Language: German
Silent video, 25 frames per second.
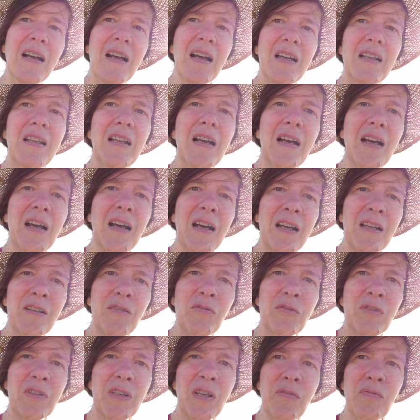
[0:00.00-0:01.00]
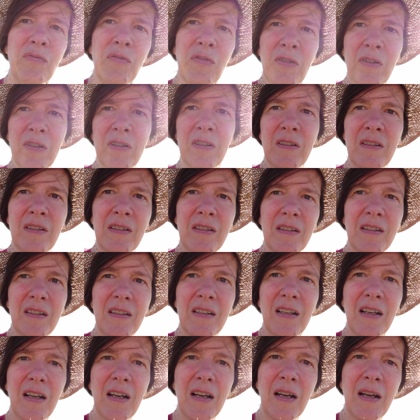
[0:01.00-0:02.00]
eine Ahnung
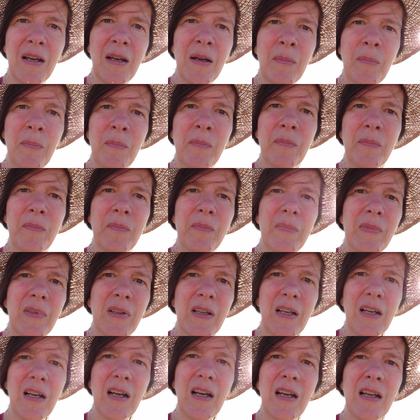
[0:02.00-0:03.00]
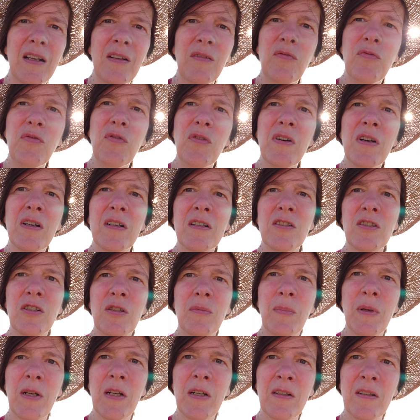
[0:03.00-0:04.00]
davon haben, einen
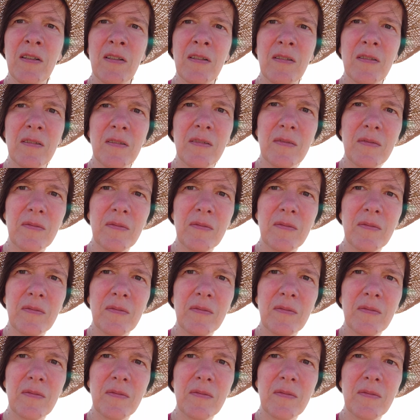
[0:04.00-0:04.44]
Vorgeschmack.